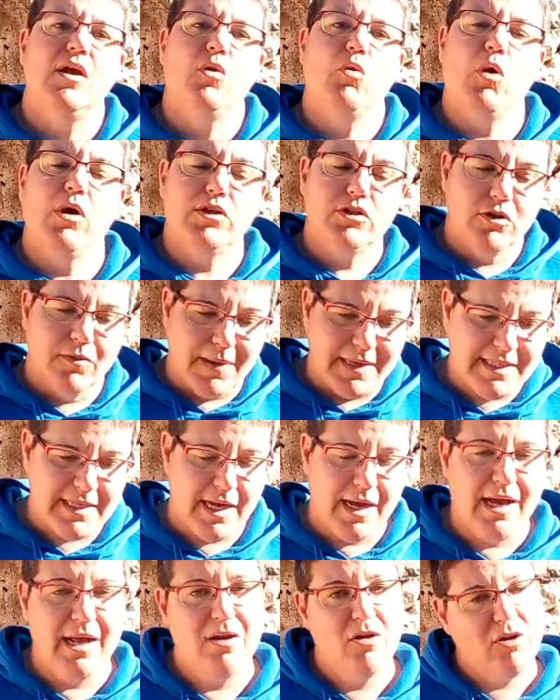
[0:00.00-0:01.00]
Cuando vas
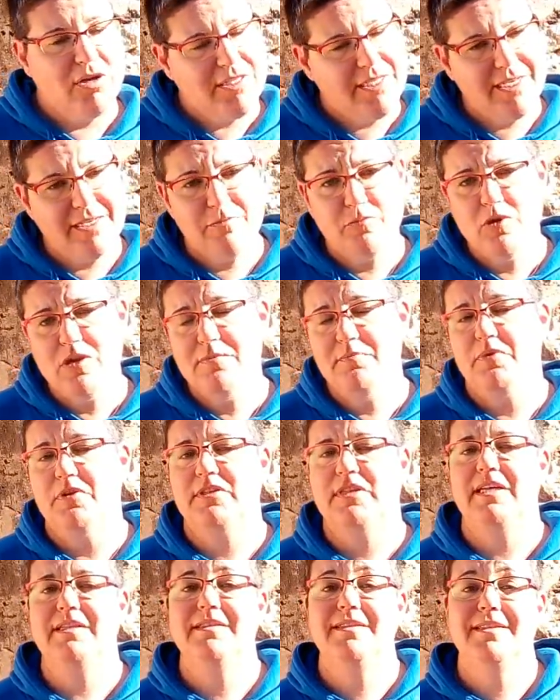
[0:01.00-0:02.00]
a. Lo que sí que es muy
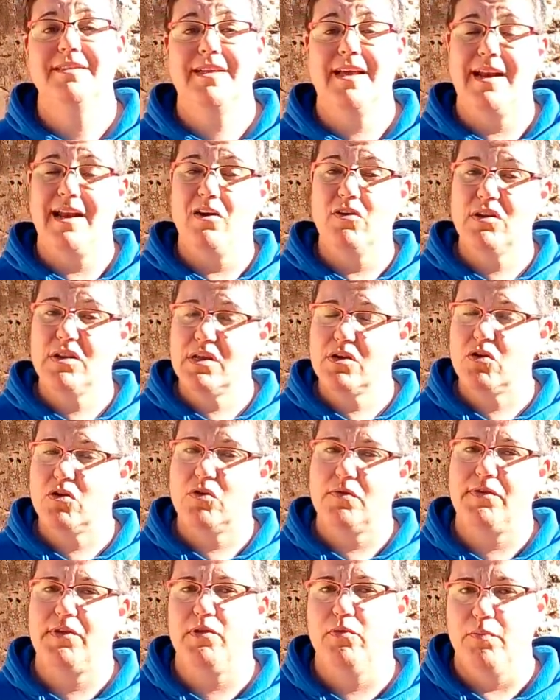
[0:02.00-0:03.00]
importante es que a la hora de
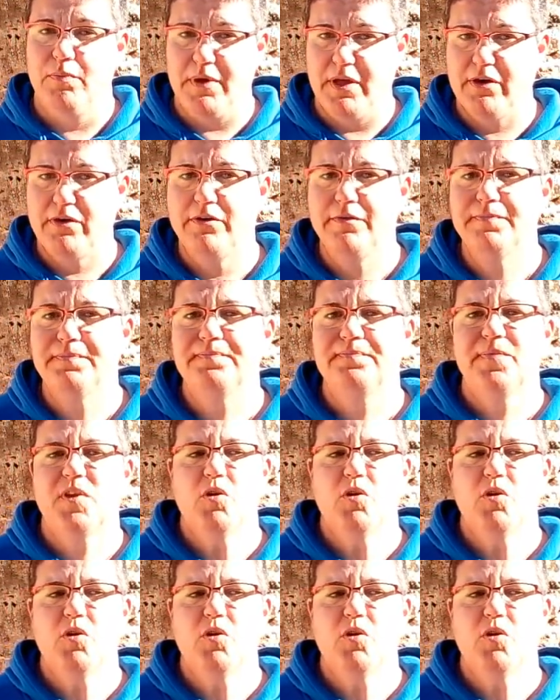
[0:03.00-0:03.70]
conocer un perro,